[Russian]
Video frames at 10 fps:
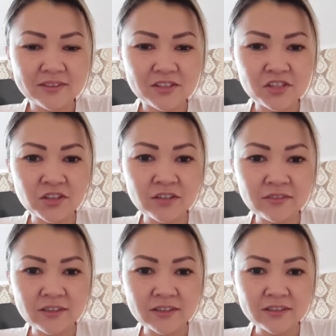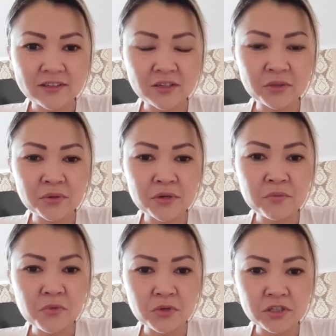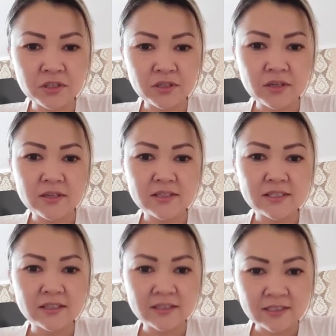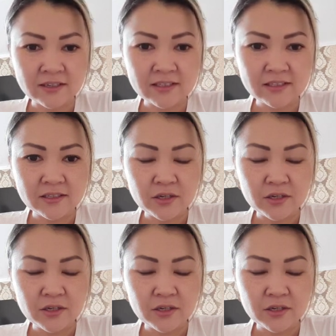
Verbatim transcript: человек, который может сказать,